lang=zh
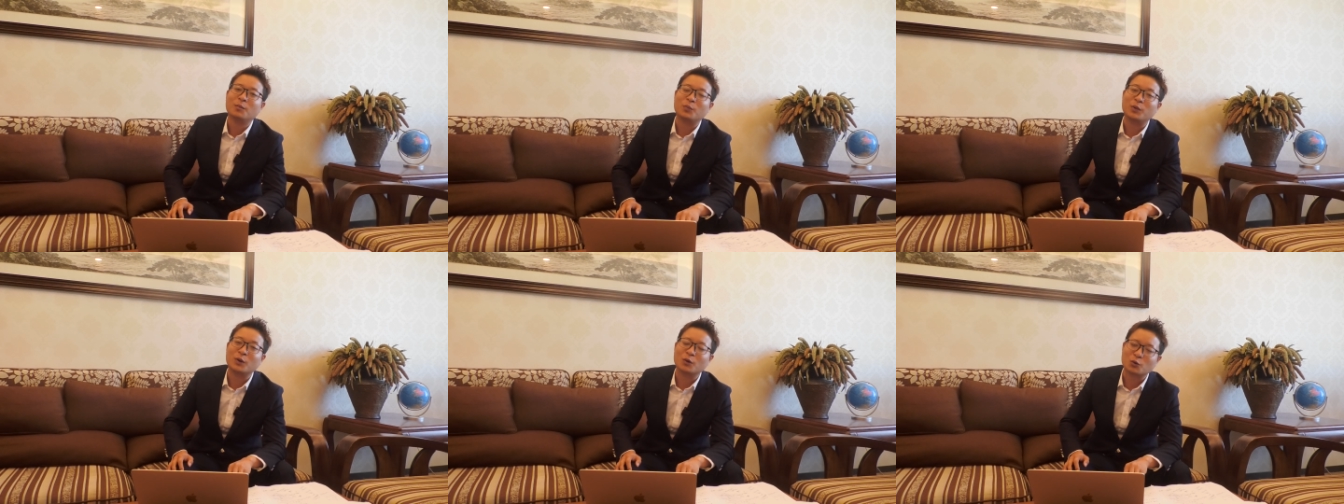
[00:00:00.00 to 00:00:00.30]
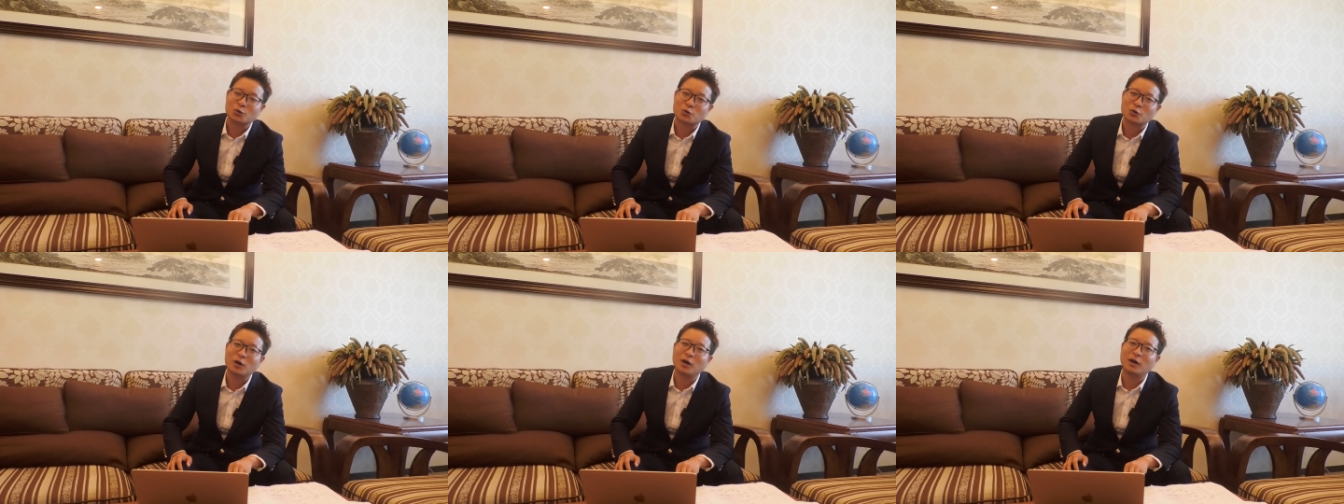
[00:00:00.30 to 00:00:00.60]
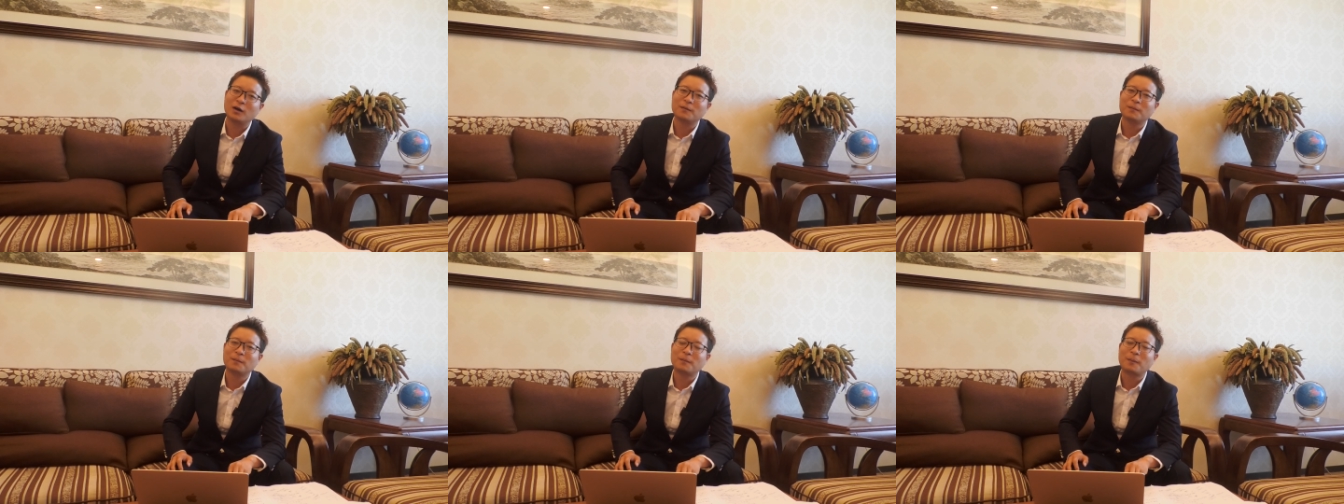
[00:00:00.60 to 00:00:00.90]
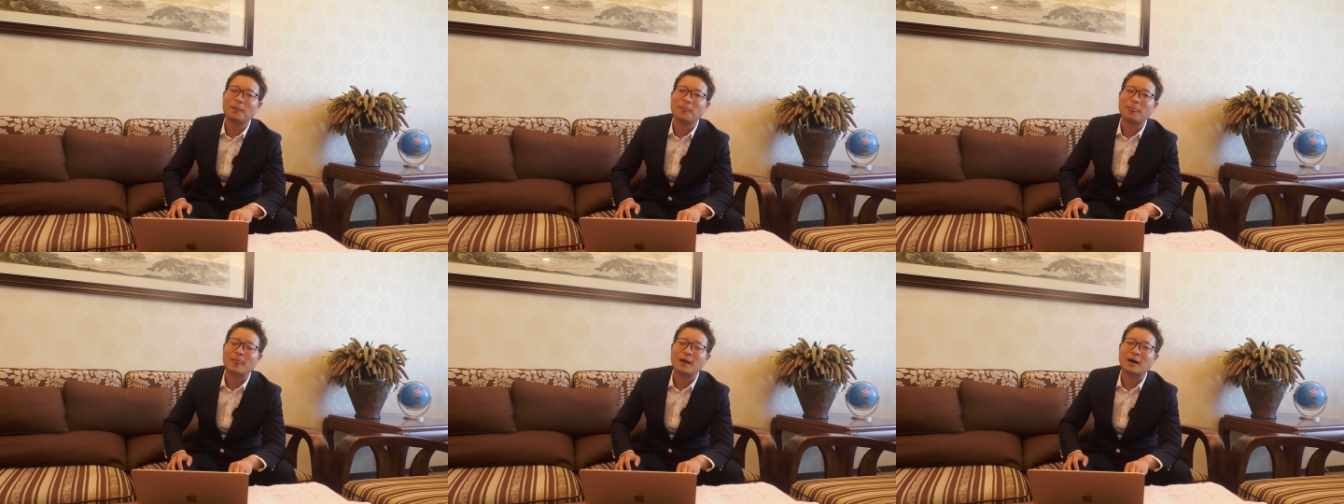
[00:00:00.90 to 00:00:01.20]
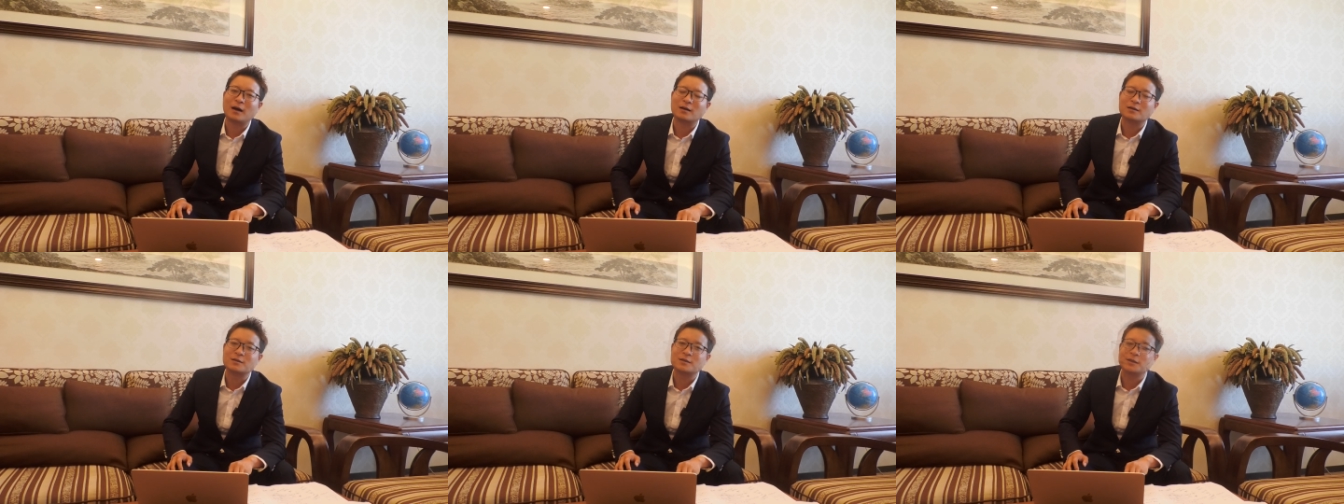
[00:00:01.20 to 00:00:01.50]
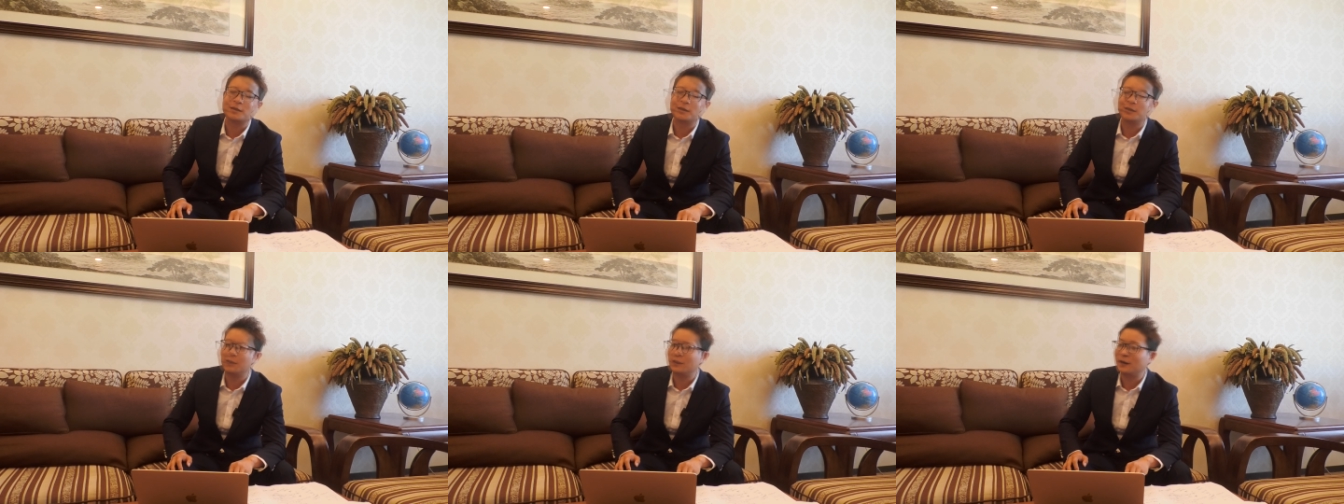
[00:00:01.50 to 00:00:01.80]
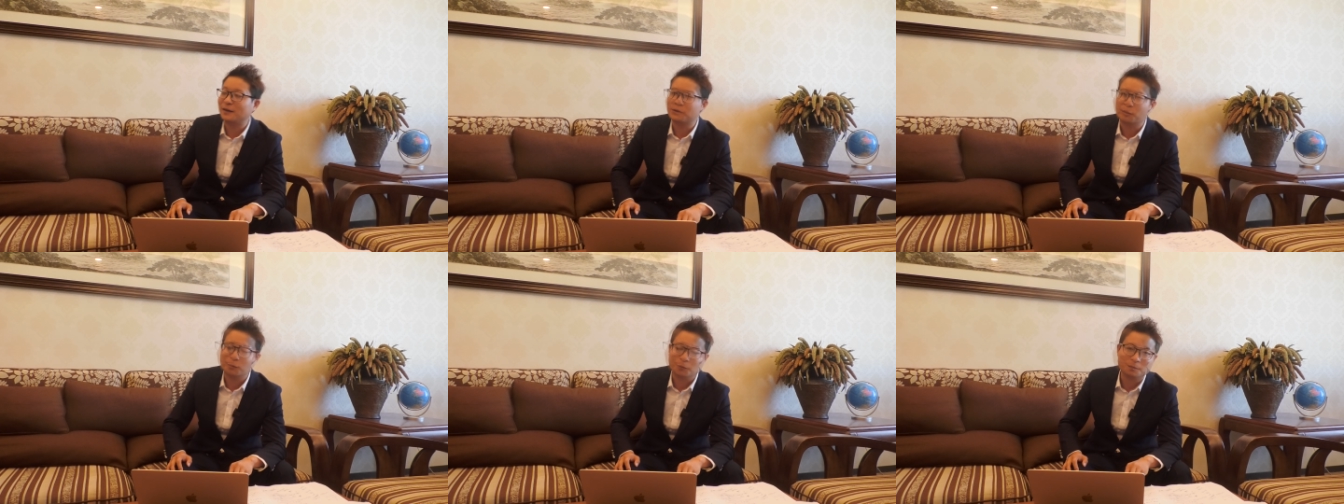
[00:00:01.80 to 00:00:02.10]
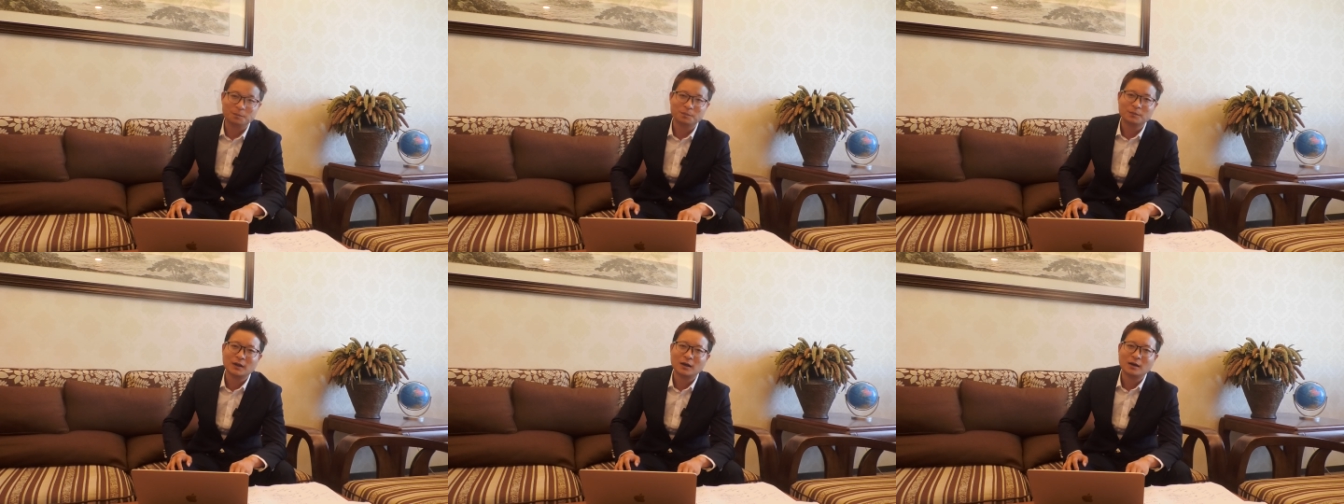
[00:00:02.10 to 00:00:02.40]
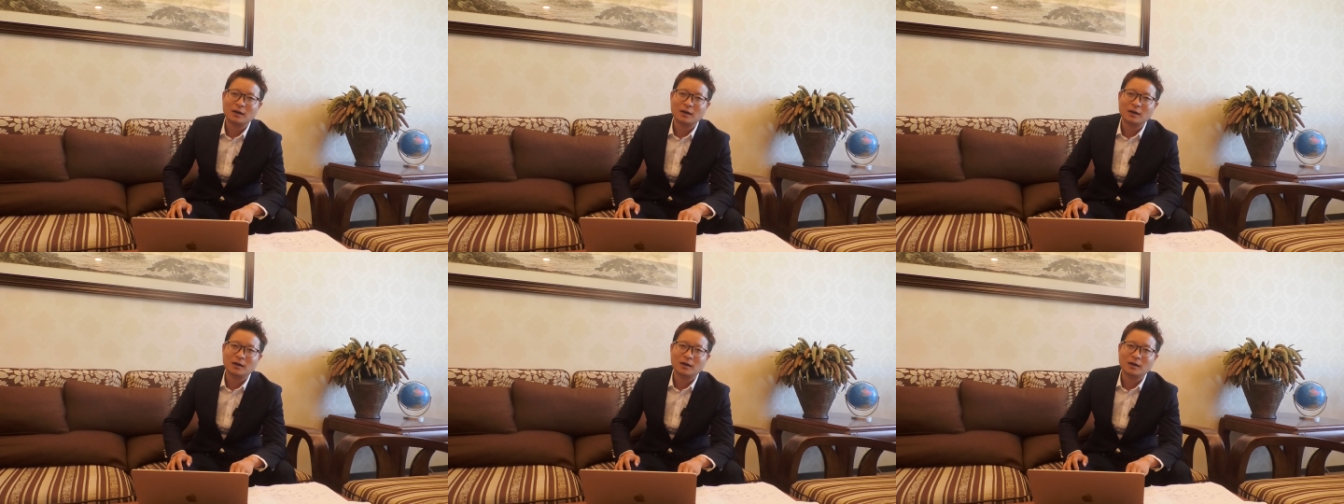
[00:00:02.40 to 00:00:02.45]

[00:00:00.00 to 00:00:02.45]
比如说呃，这个班农，